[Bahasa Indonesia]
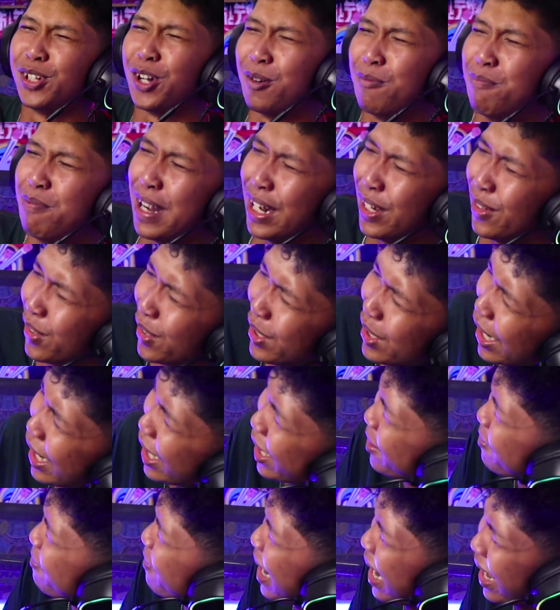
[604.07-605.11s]
coba itu
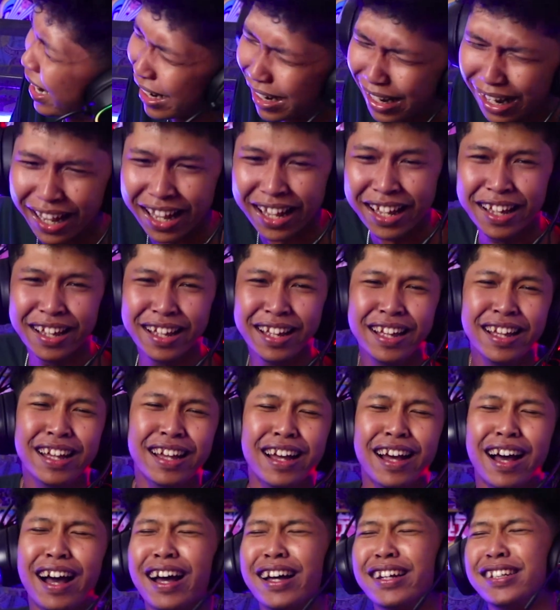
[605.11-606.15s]
dari mana
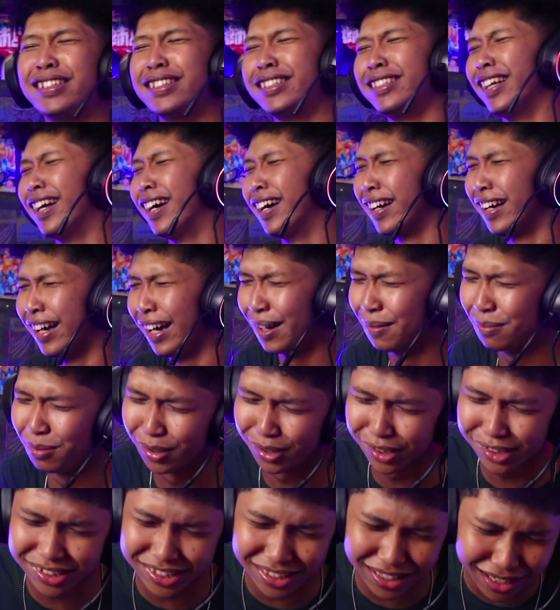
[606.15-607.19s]
astaga
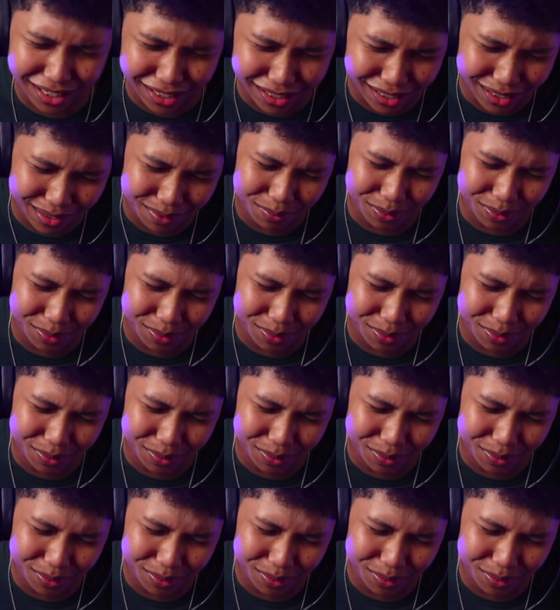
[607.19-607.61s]
bucin